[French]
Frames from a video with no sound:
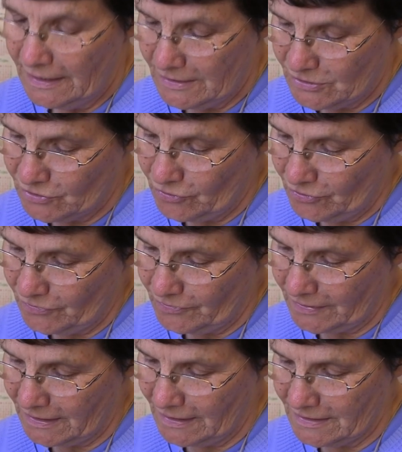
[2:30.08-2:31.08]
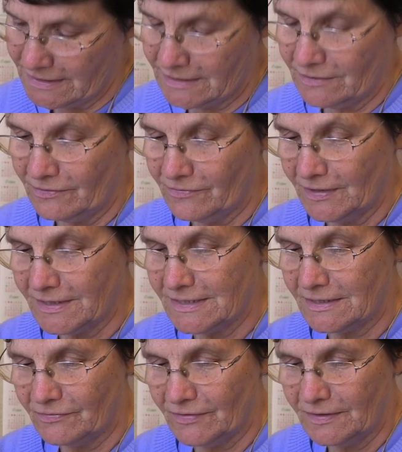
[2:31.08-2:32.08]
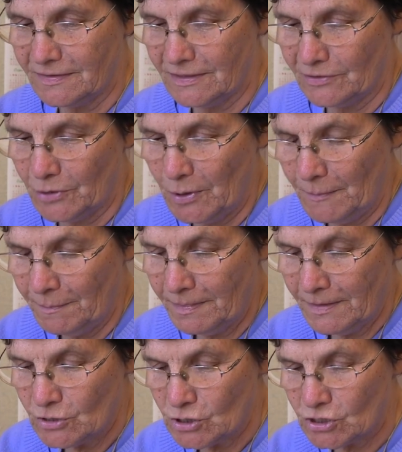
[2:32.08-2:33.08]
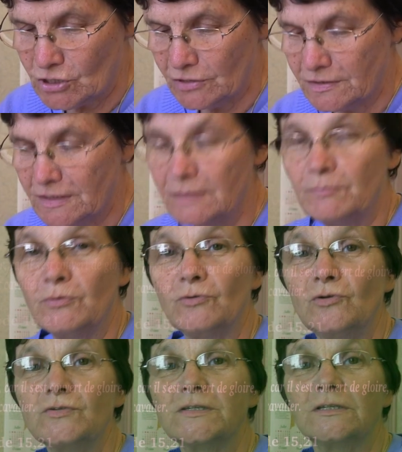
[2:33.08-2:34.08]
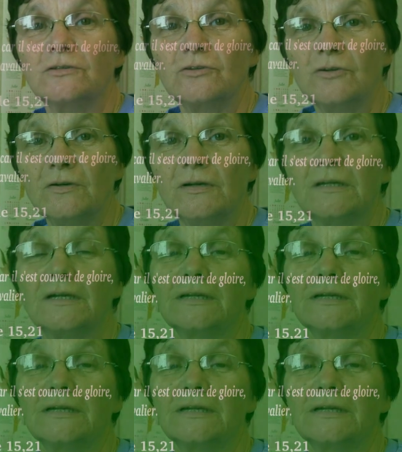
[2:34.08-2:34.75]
Exode 15, verset 21, Chantez pour le Seigneur,